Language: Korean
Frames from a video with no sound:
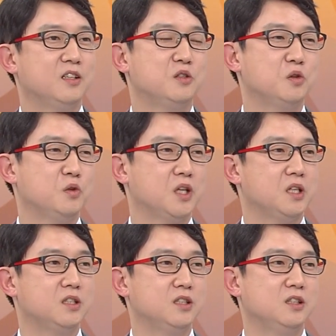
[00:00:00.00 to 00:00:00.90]
혈전
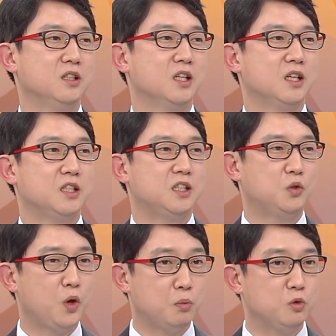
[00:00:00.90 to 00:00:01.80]
용해제를
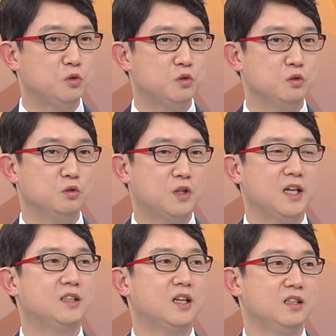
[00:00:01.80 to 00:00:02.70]
시도해 볼 수가
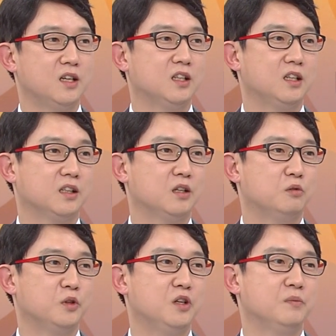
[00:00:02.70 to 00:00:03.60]
있다는 얘기가
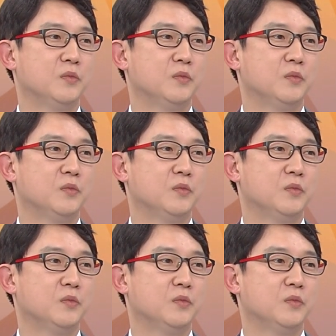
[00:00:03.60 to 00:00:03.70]
되겠고요.